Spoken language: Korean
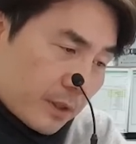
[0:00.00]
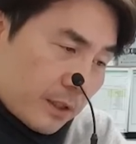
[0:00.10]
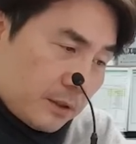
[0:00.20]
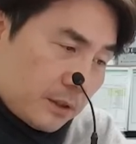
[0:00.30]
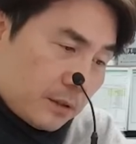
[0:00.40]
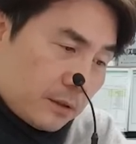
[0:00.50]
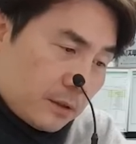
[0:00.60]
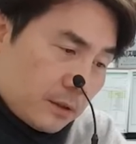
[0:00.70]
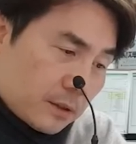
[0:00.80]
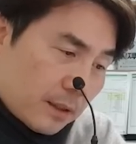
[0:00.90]

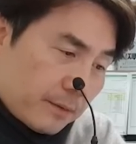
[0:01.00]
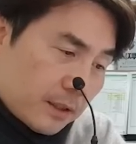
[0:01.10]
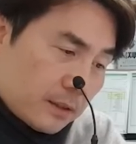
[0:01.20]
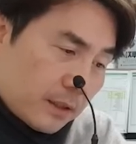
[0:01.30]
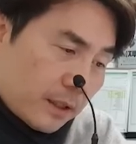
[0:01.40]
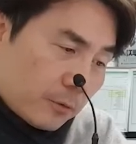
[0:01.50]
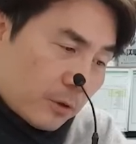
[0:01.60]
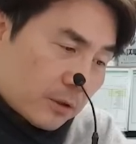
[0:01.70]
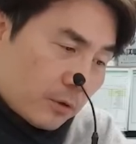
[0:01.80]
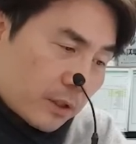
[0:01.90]
현실을 감안할 때
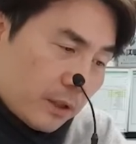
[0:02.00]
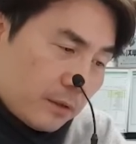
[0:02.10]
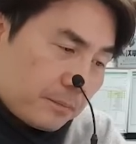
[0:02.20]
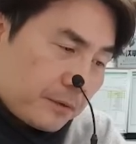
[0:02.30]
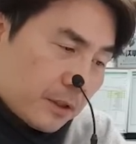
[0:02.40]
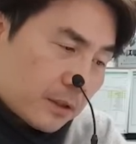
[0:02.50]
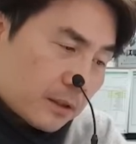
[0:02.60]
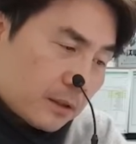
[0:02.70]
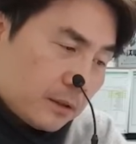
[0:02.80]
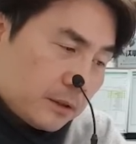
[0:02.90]
과도하게
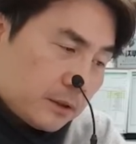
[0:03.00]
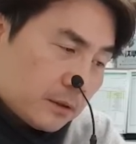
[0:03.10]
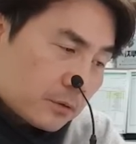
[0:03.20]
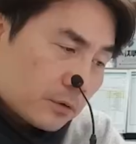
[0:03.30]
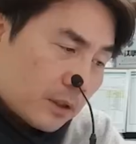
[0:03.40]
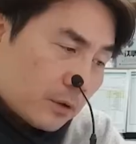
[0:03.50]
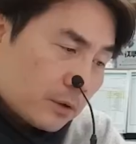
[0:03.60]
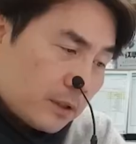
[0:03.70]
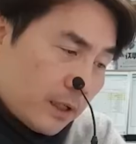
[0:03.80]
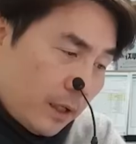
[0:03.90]
엄격하다는 지적도
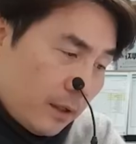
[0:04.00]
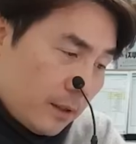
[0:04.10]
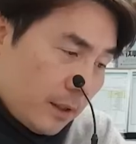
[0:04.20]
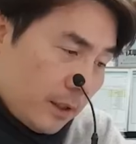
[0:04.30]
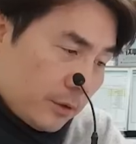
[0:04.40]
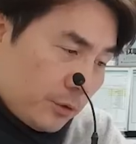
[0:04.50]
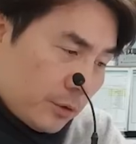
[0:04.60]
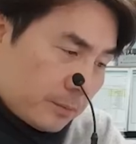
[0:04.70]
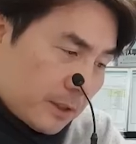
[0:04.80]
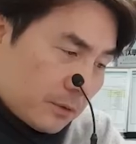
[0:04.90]
나오는데,
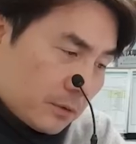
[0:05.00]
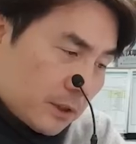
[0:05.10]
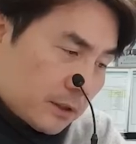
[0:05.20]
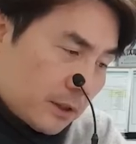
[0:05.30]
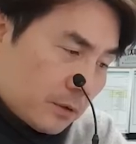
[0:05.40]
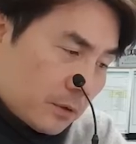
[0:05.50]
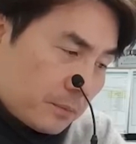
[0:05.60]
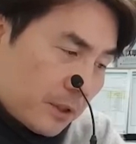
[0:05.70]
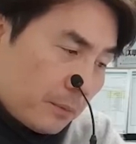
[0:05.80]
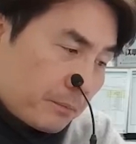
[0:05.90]
유럽 자동차
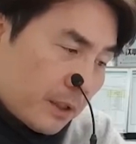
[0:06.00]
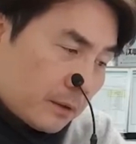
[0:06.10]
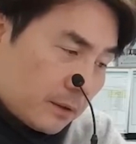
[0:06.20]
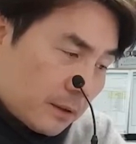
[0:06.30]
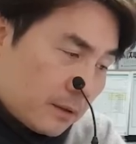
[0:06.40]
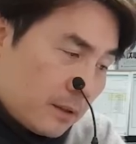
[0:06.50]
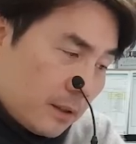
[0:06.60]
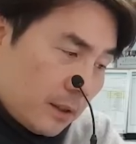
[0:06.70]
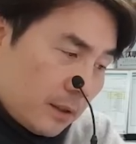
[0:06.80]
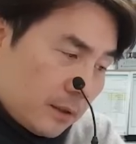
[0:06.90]
제조업협회는
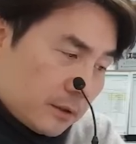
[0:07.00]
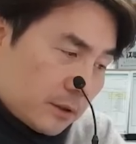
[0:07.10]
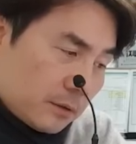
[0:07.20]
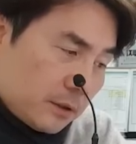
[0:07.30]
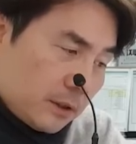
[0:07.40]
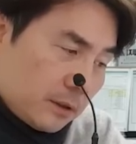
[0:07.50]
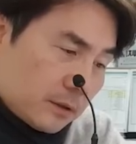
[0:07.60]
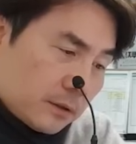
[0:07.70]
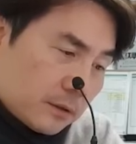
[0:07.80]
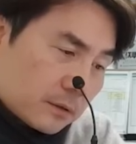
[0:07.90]
전기
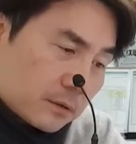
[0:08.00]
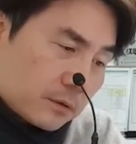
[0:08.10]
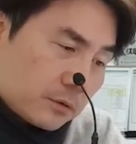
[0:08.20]
트럭